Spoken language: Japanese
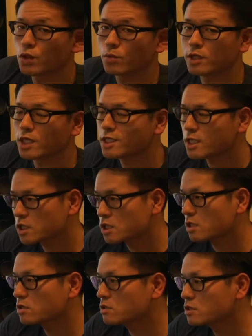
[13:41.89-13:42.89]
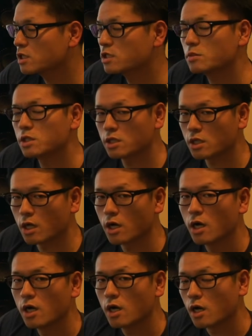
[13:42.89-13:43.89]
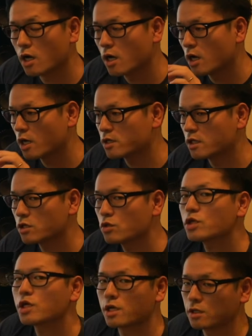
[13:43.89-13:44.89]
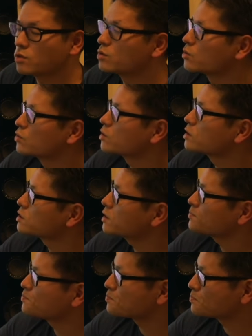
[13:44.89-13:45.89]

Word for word: と。何かしらのクリエイティビティが入ってないといけないということですね。